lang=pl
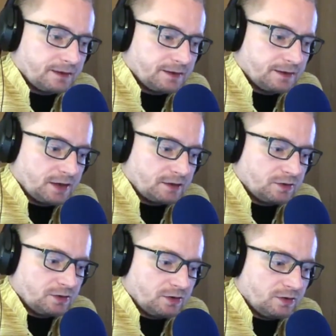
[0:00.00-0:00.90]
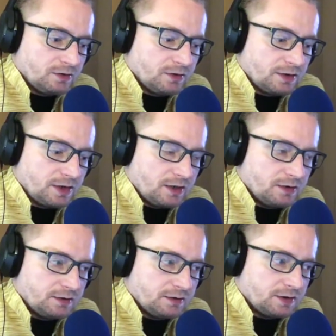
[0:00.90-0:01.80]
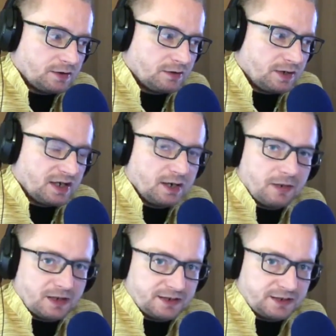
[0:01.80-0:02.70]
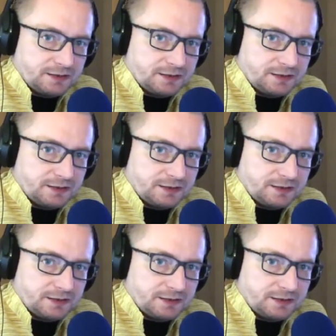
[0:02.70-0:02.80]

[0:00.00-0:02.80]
jako, jako raga bhakti.